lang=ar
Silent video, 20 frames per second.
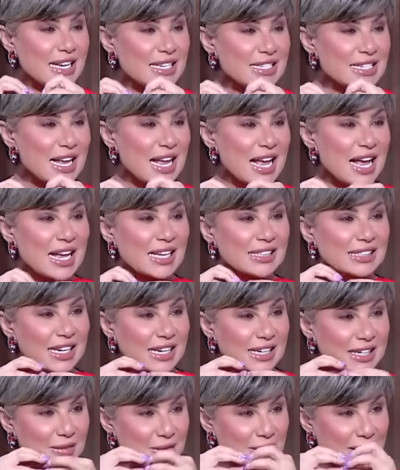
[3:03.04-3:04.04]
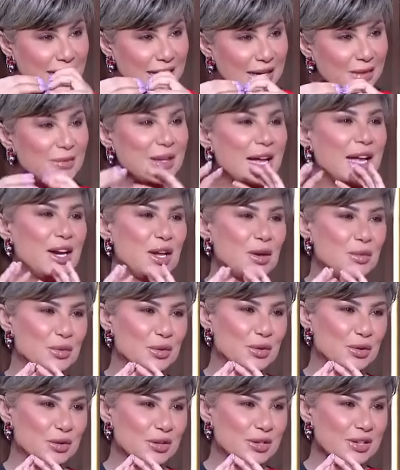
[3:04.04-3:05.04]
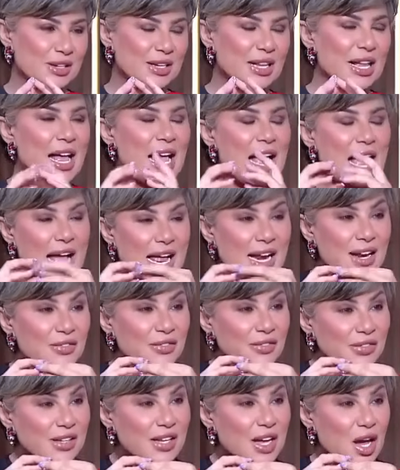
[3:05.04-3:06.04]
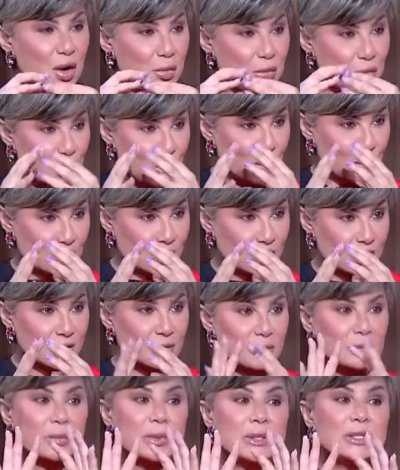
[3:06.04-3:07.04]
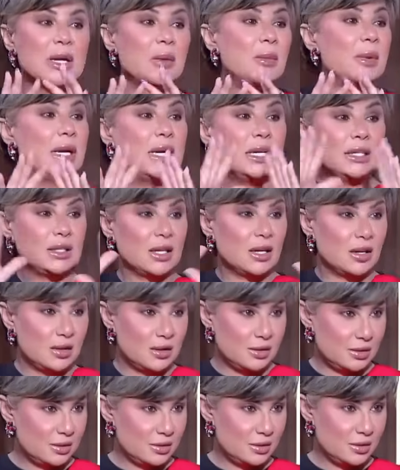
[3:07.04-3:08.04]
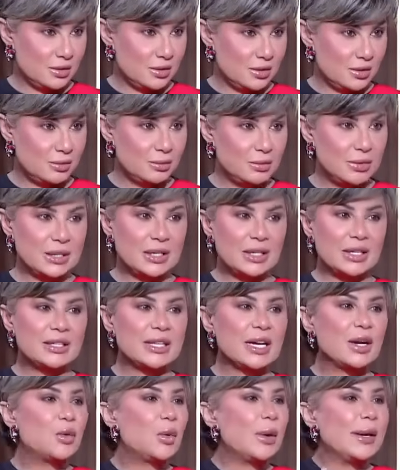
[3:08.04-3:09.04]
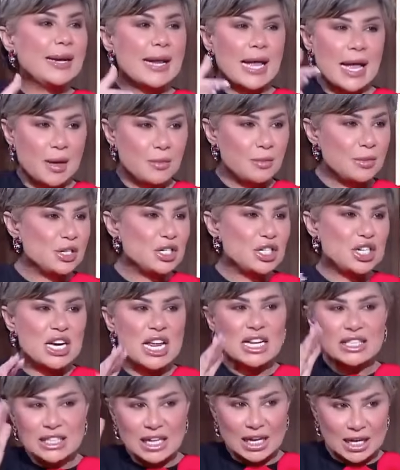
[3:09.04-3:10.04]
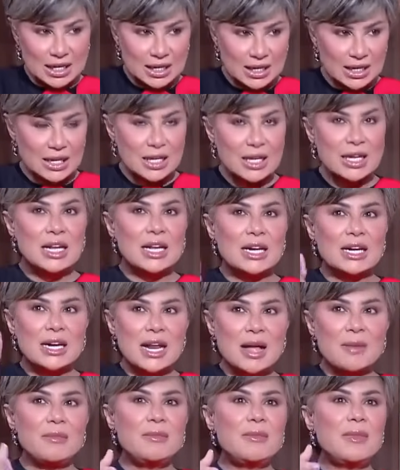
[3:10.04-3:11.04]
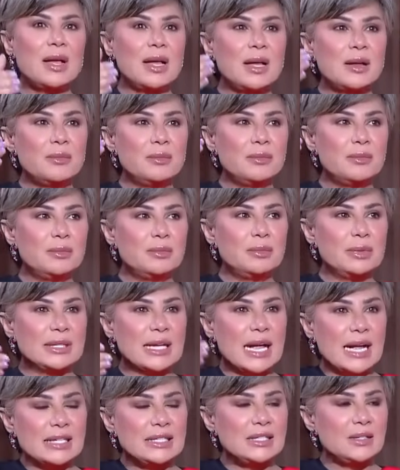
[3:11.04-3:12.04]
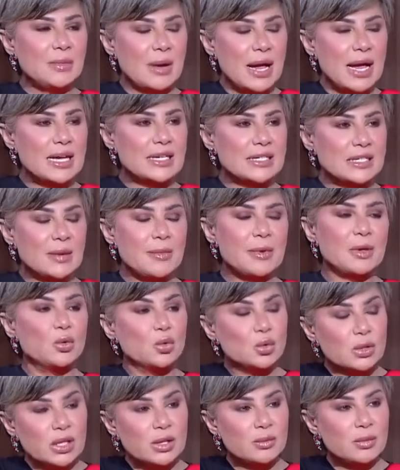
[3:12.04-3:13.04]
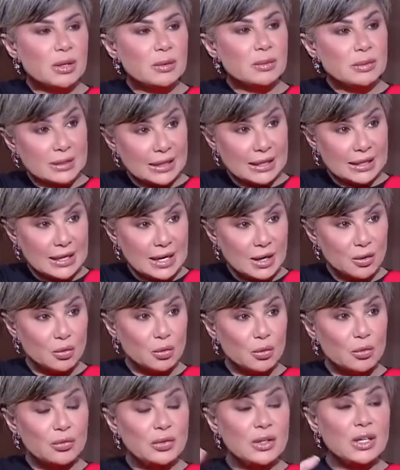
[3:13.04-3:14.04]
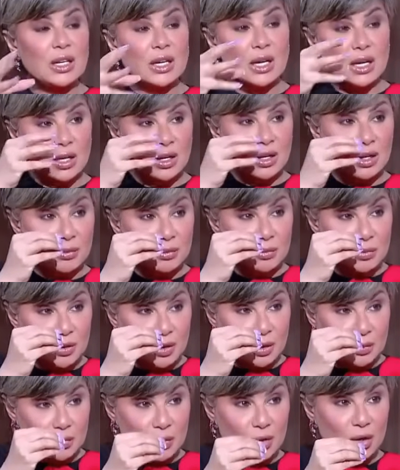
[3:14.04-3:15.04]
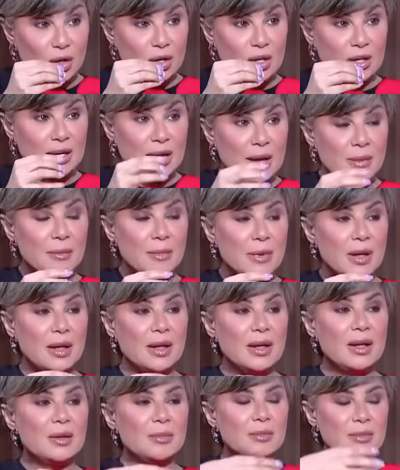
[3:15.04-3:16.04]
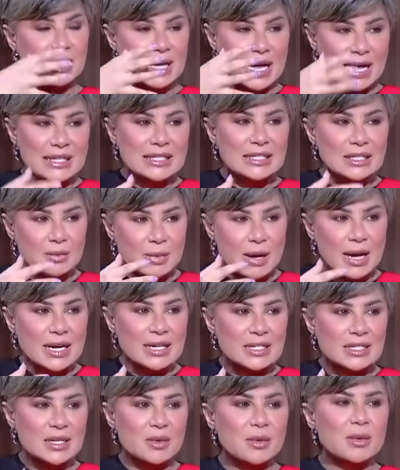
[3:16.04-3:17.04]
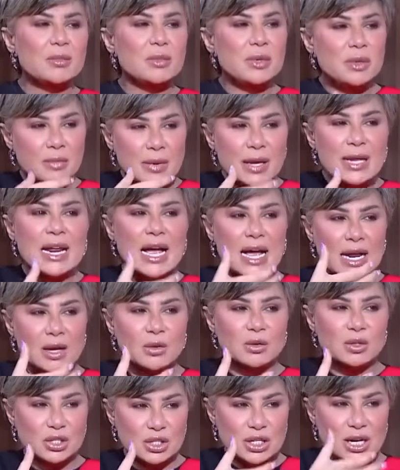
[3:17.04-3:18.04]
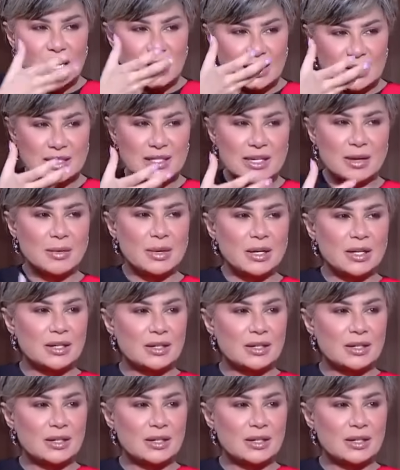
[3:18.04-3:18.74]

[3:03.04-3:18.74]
عايزه اترجم الكلام ده على الابراج هل في ابراج بطبيعتها بتكوينها بجيناتها لما بتعدي معاها الزمن وتكبر بتحلو وفي ابراج لما بيعدي معاها الزمن بيبان على وشها الزمن